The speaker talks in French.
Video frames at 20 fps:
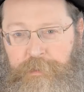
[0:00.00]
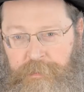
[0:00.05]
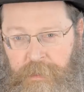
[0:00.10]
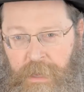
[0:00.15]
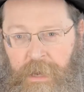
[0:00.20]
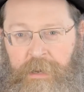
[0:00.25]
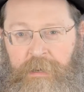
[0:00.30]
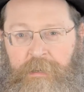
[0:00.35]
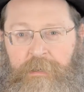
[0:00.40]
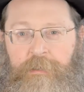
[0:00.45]

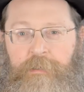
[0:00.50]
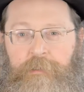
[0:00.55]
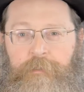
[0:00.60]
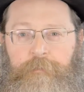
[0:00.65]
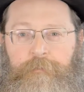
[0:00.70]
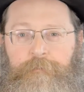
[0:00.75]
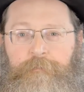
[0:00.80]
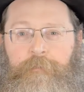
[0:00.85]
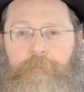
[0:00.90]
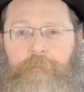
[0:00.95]
Yitzhak,
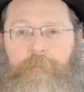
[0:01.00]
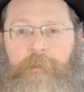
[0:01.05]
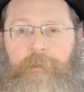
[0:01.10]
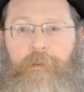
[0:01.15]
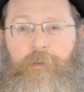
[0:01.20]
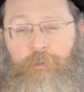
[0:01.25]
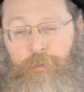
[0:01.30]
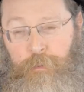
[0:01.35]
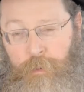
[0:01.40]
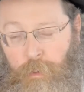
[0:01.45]

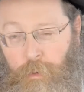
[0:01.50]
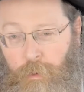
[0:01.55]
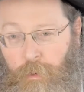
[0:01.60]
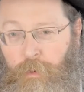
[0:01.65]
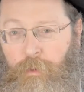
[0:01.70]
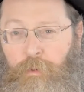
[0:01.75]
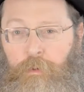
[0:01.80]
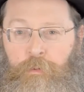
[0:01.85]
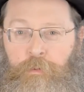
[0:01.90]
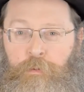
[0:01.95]

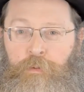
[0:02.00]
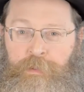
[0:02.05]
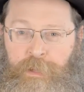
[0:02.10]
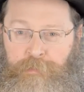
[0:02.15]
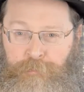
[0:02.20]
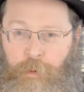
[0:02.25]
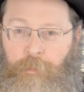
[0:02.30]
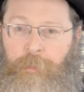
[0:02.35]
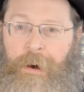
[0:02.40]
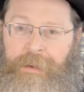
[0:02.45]
dont nous
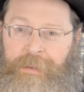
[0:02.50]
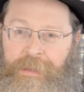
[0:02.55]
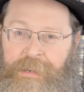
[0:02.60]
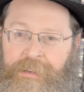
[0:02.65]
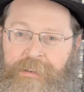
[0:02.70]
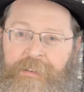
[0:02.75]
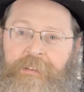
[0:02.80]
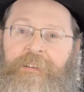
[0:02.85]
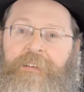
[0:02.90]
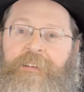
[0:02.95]
avons
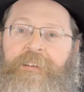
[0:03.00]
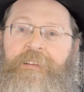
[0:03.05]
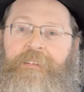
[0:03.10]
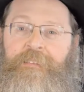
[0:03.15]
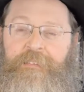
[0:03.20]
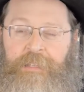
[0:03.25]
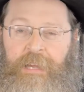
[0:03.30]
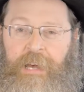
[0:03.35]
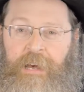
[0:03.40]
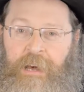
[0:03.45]
marqué
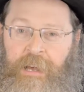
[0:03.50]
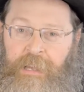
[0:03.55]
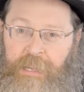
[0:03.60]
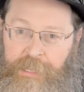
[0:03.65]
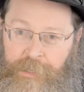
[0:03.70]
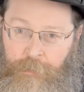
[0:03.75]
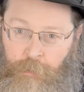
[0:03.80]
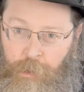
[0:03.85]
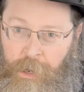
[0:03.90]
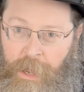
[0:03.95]
sa
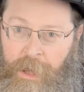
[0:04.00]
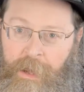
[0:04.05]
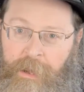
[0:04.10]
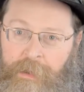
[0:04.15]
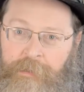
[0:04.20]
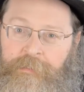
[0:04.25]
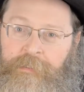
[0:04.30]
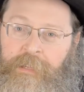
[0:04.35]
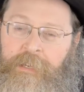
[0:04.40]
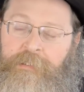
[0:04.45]

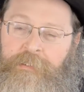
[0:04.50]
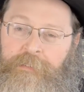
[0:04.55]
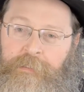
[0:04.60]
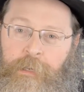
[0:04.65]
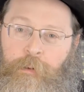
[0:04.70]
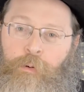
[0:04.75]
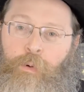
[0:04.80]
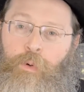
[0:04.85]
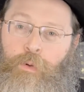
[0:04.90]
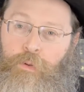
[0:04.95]
Iloula, sa
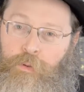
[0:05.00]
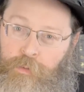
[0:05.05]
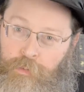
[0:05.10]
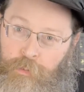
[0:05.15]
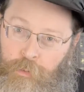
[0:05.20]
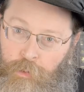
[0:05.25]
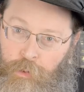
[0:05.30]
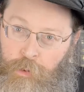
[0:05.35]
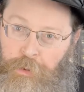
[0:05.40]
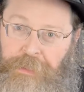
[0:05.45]
Istalkut,
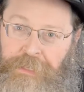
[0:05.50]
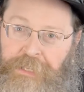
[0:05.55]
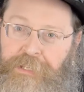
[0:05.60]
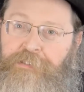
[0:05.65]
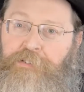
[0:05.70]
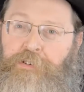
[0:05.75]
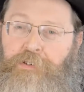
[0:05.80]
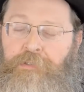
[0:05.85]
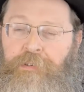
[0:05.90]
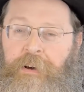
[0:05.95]
le
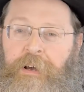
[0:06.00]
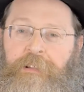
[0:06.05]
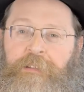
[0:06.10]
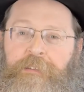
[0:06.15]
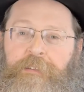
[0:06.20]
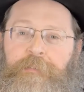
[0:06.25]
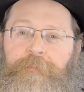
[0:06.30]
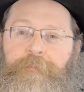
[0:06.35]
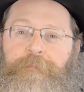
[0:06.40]
10 Shvat,